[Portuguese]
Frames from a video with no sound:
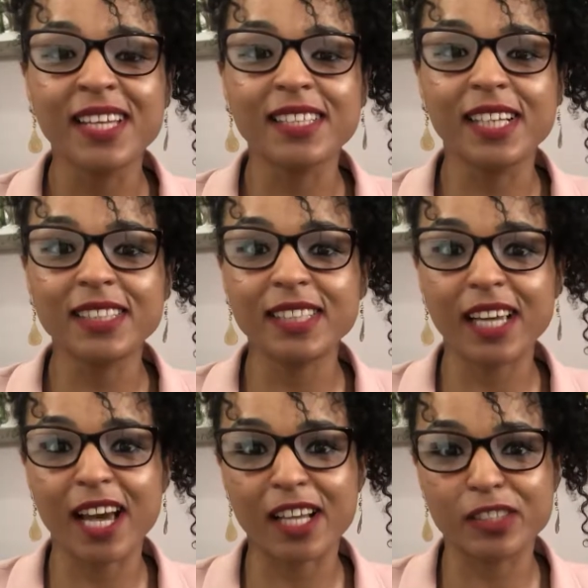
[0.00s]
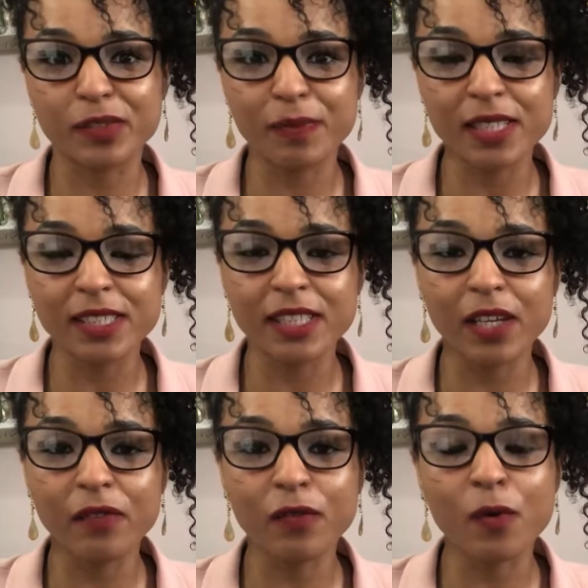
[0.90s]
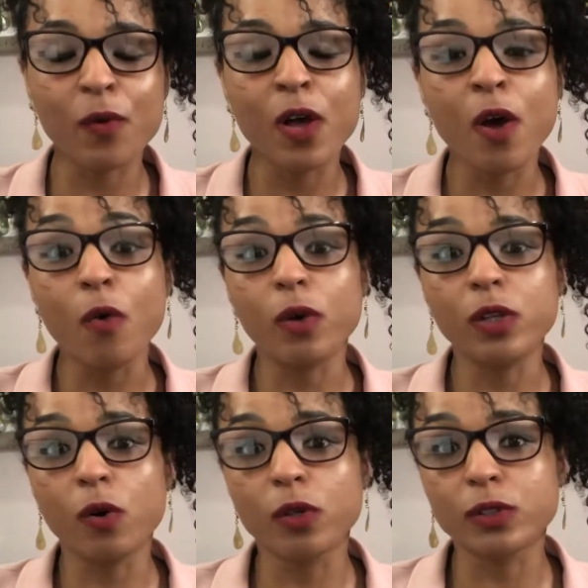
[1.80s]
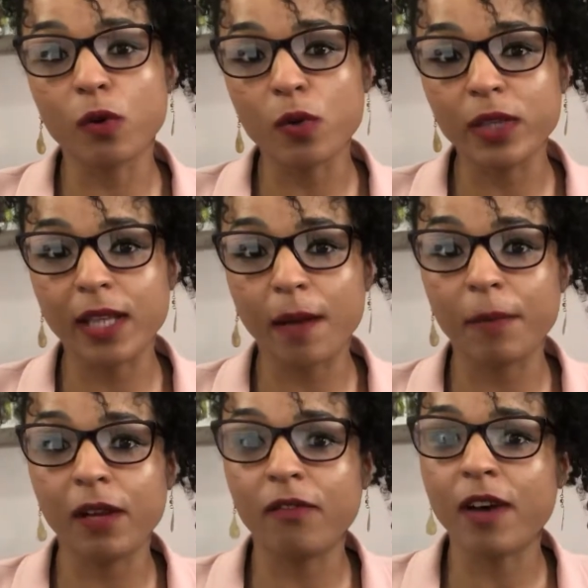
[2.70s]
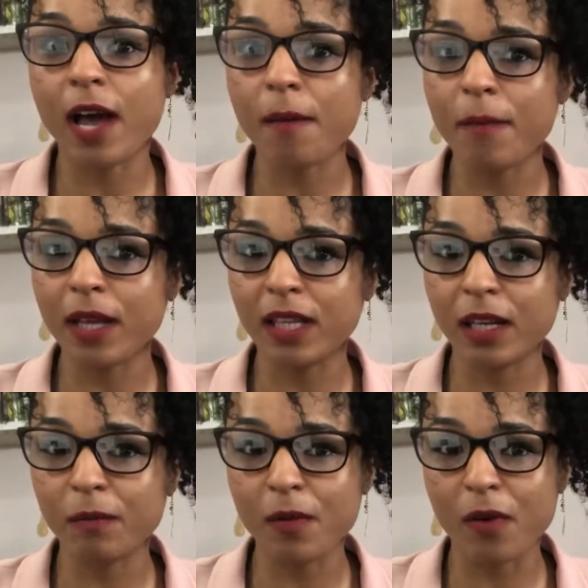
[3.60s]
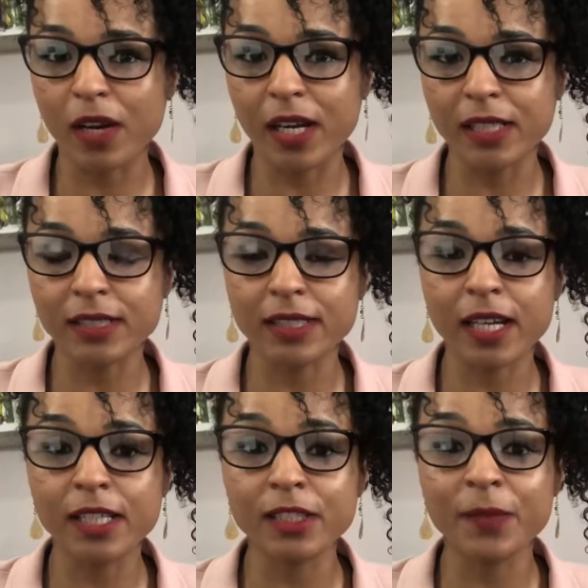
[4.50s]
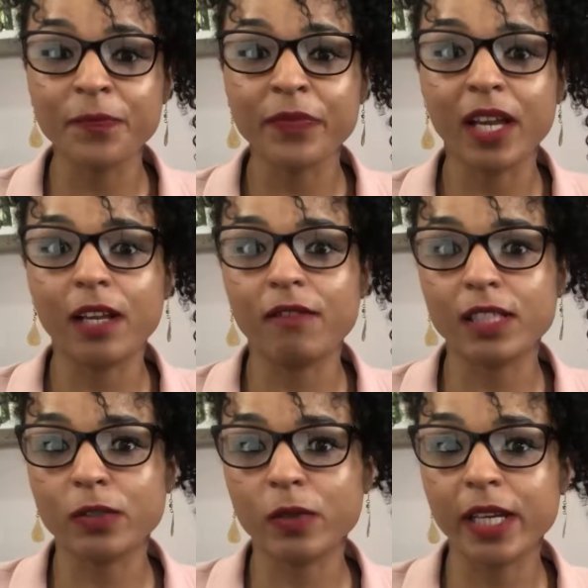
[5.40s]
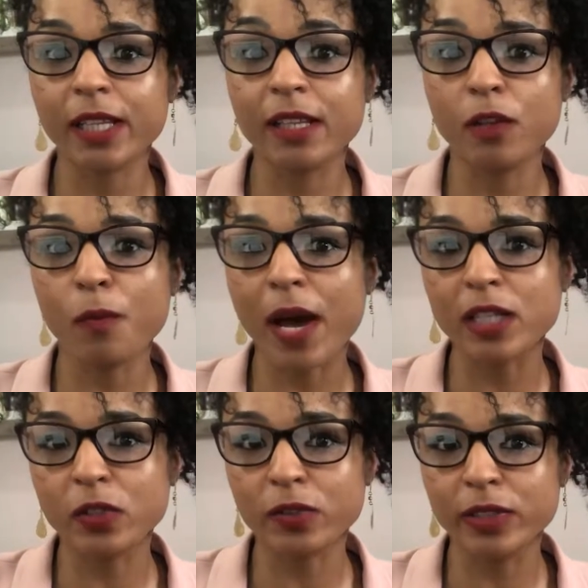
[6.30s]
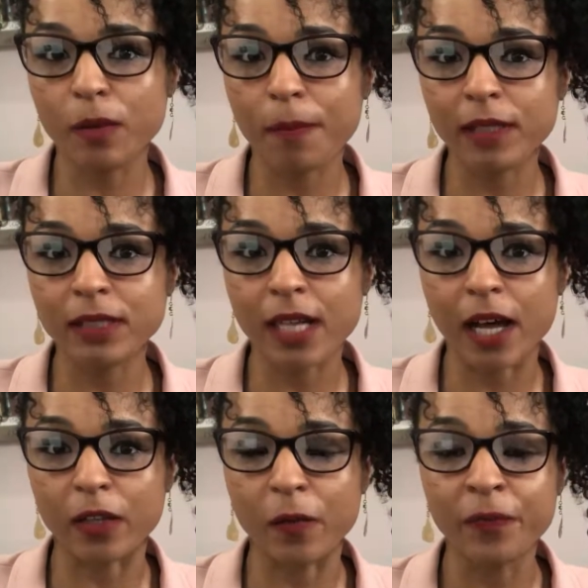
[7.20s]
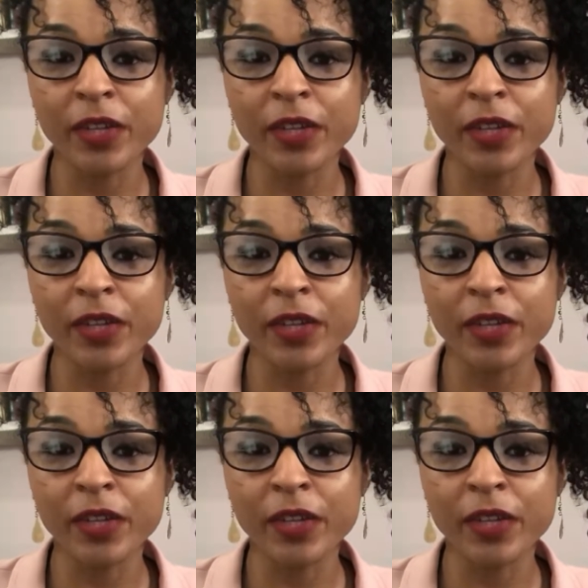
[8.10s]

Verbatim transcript: Nesse caso específico, o idoso com o tempo ele vai perdendo a memória recente ele vai se conectando mais com o seu passado.